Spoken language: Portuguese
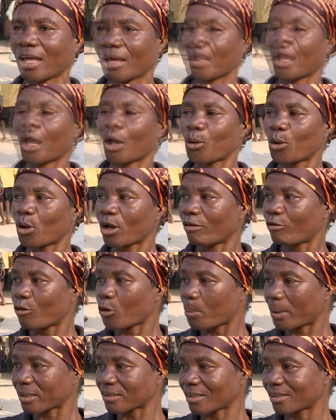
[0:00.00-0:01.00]
Agora vou
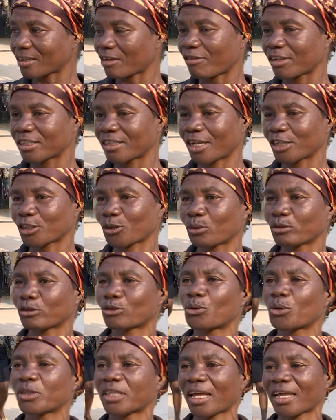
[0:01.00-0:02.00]
passar a fazer as
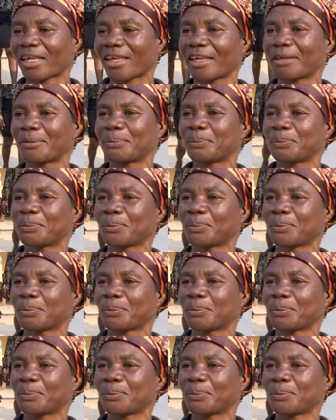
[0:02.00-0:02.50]
consultas aqui.